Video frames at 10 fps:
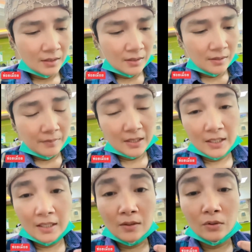เมื่อ
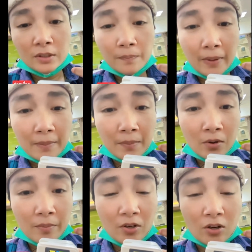กี้หกสิบแปดมันบอ
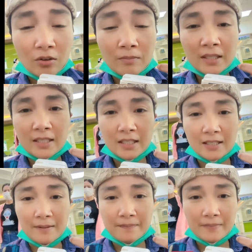พี่น้องลงมาสี่
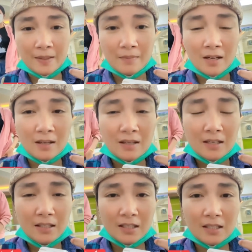สิบเห็นบอ
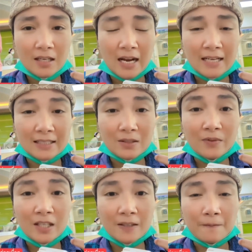นี่คือการส
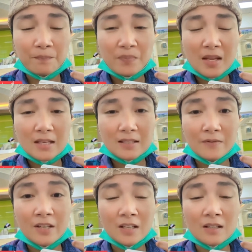วิงส
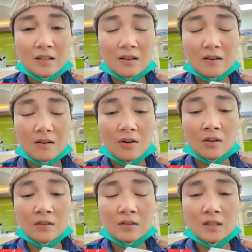วิงของ
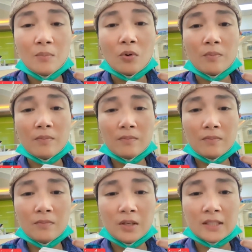ระบบ
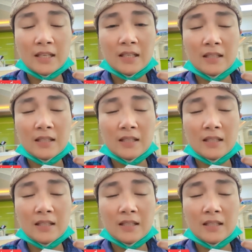หัวใจ